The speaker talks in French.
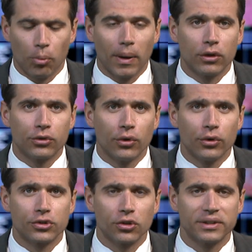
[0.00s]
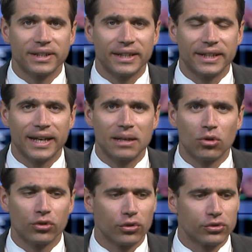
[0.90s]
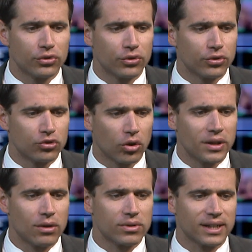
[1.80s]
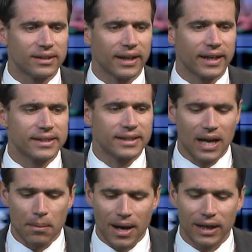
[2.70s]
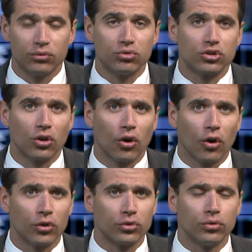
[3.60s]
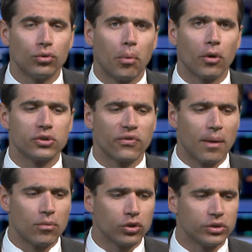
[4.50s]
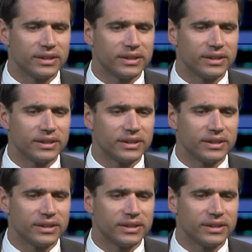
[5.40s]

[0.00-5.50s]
On parle de santé également dans ce journal. On s'intéresse à un mal touchant de nombreuses femmes au